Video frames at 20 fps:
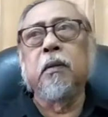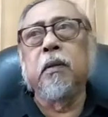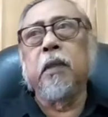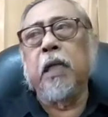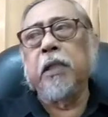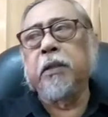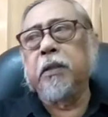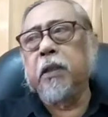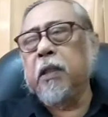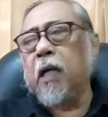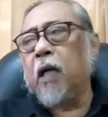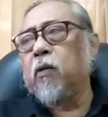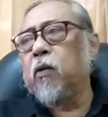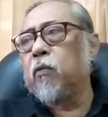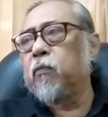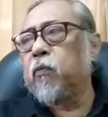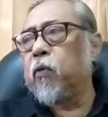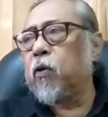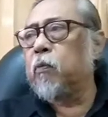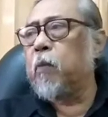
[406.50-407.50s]
Estetika
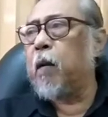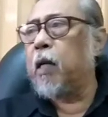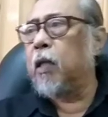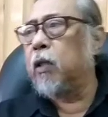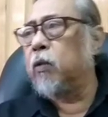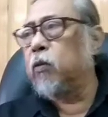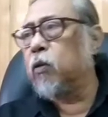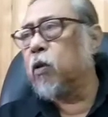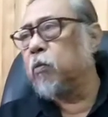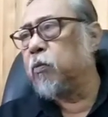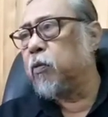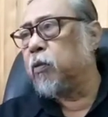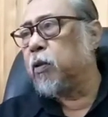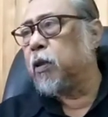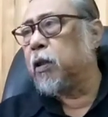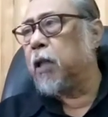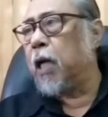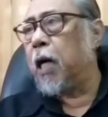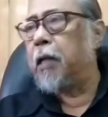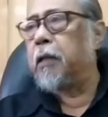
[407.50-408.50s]
non formal itu
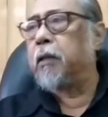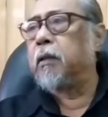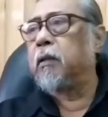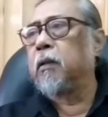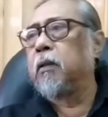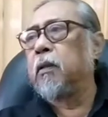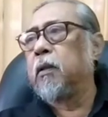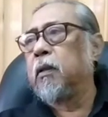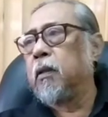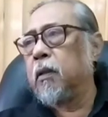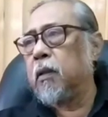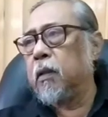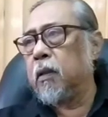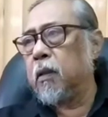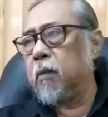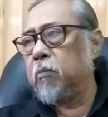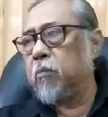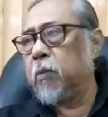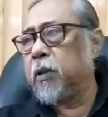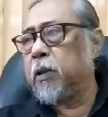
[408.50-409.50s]
kemudian
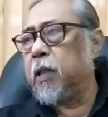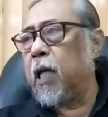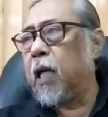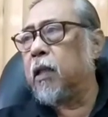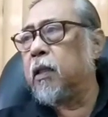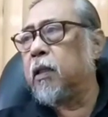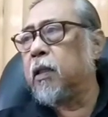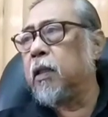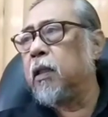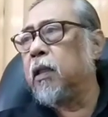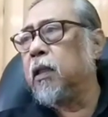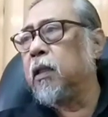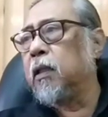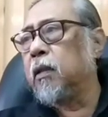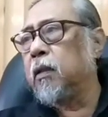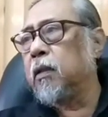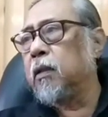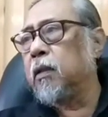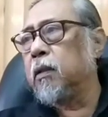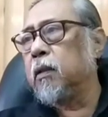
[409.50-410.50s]
menjadi
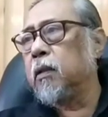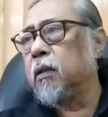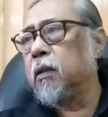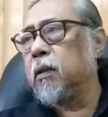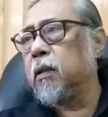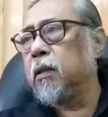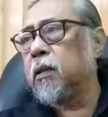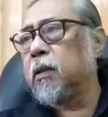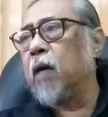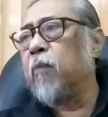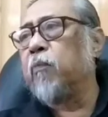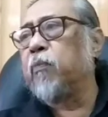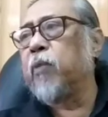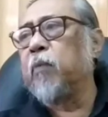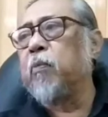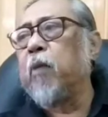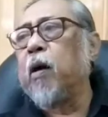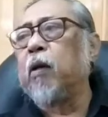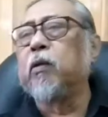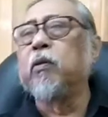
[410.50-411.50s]
sang
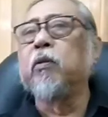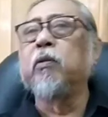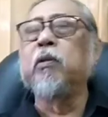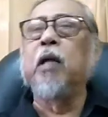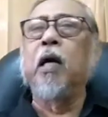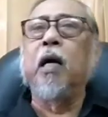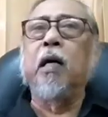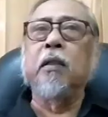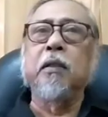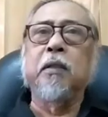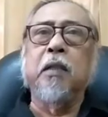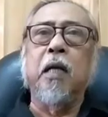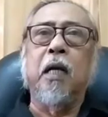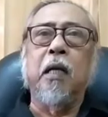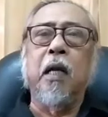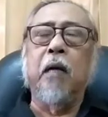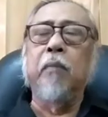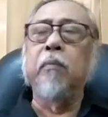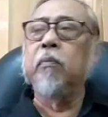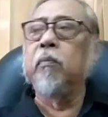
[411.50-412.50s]
primadona
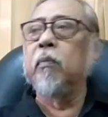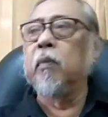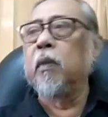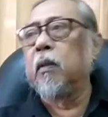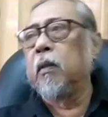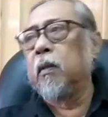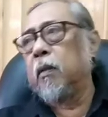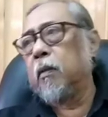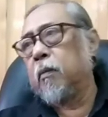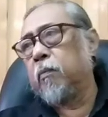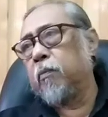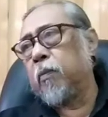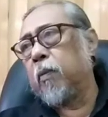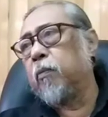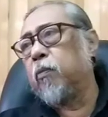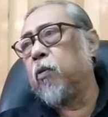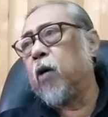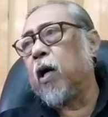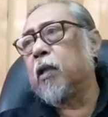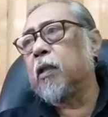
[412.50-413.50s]
dalam
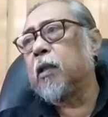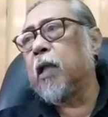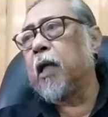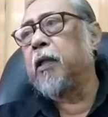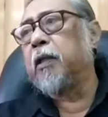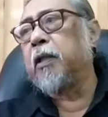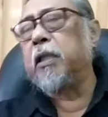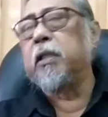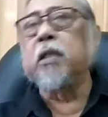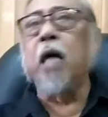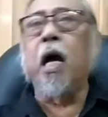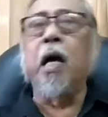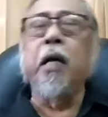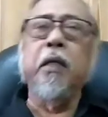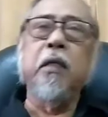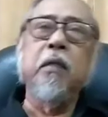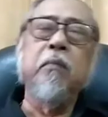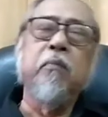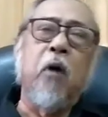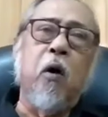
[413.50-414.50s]
pembuatan
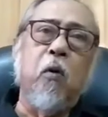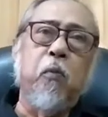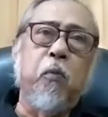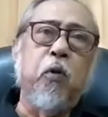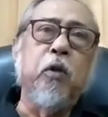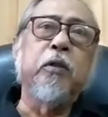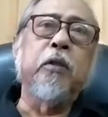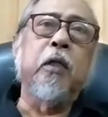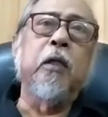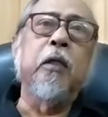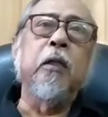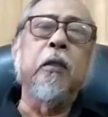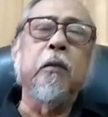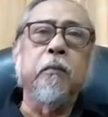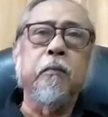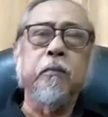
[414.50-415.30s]
desain maupun seni.